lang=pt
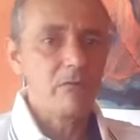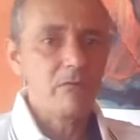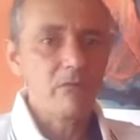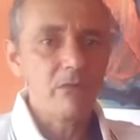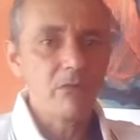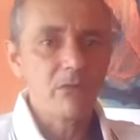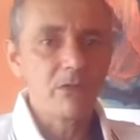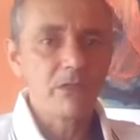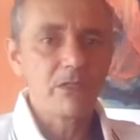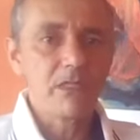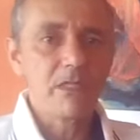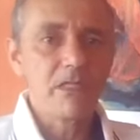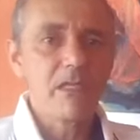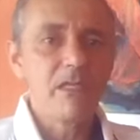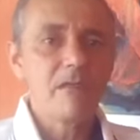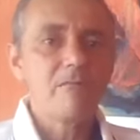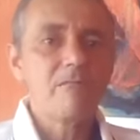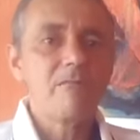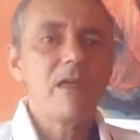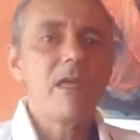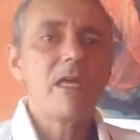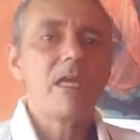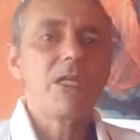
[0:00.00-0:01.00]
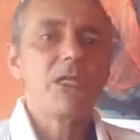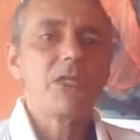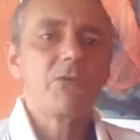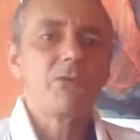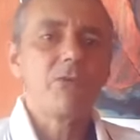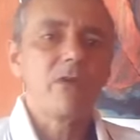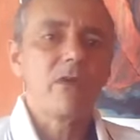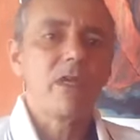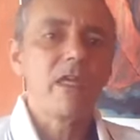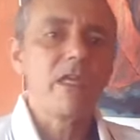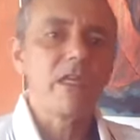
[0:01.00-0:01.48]
Poxa, que
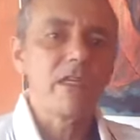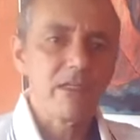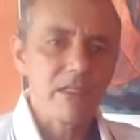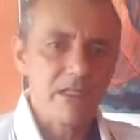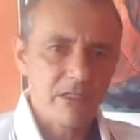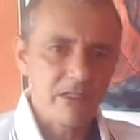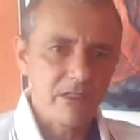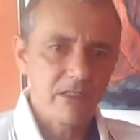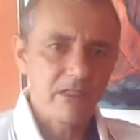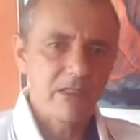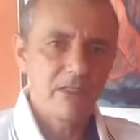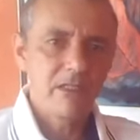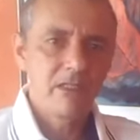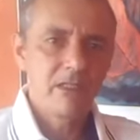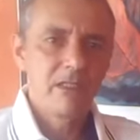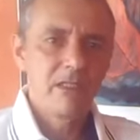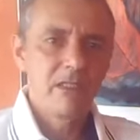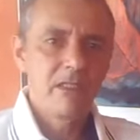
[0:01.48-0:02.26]
médium é este?